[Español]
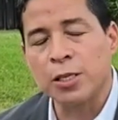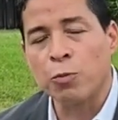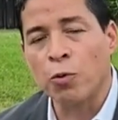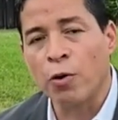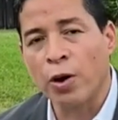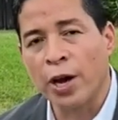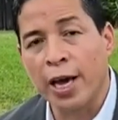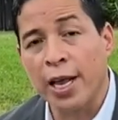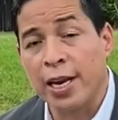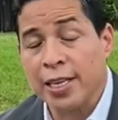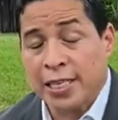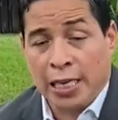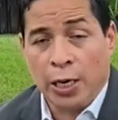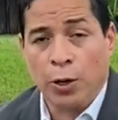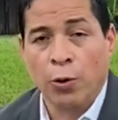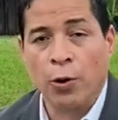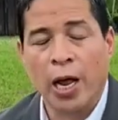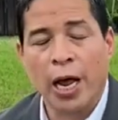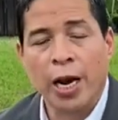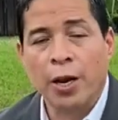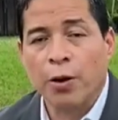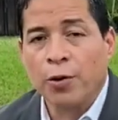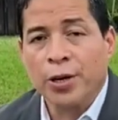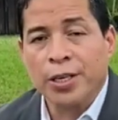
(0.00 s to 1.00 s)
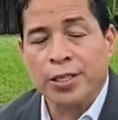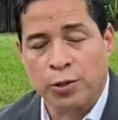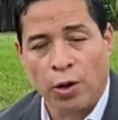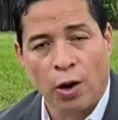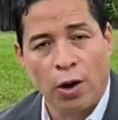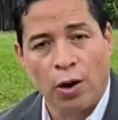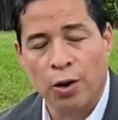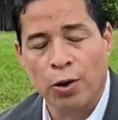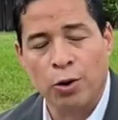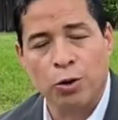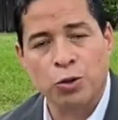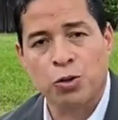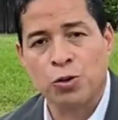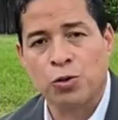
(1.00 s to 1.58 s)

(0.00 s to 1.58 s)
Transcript: mujeres a lo largo de todos los